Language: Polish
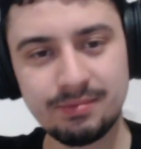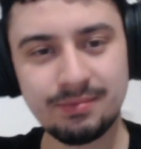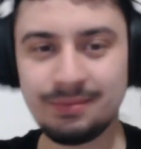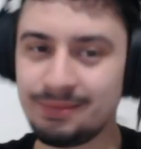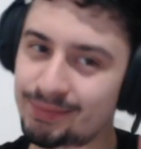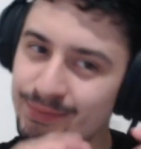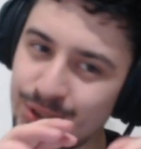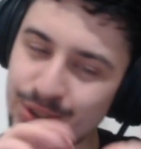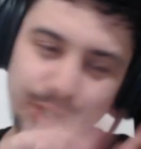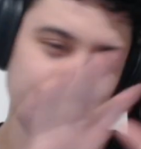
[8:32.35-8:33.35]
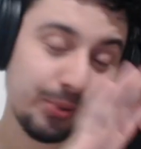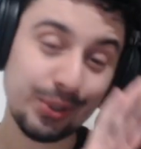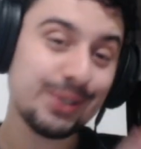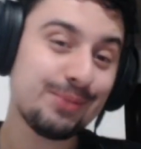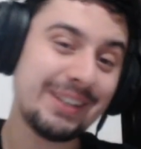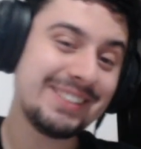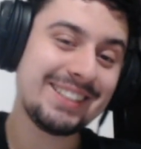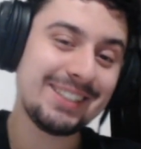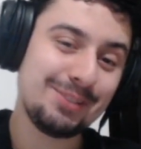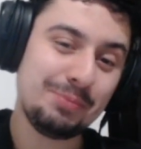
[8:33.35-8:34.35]
Mm, skrzydło
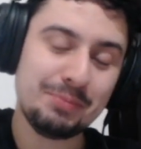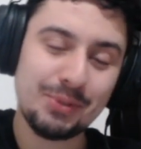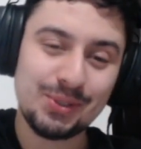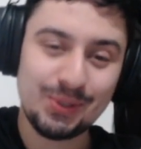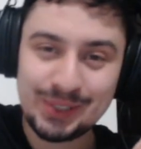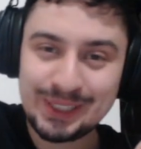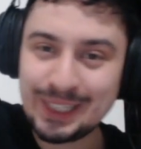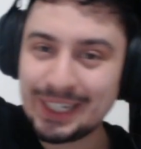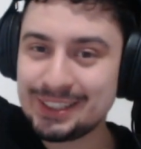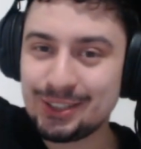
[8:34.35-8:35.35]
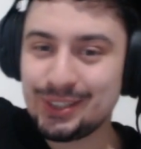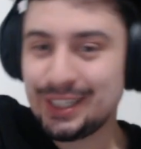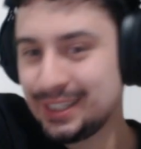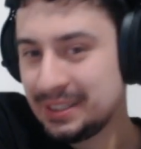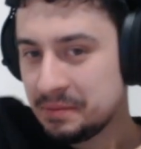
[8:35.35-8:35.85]
hetmańskie jest po prostu stracone,